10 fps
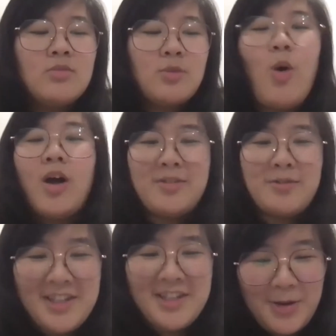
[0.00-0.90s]
哇，
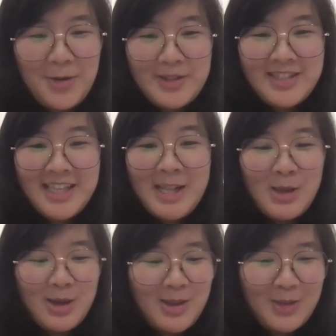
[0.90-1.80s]
非常有激
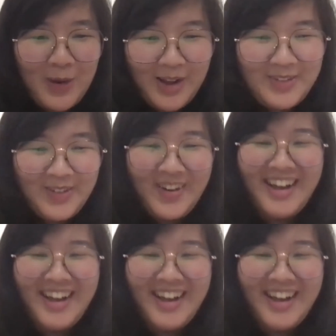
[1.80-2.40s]
励的一段话。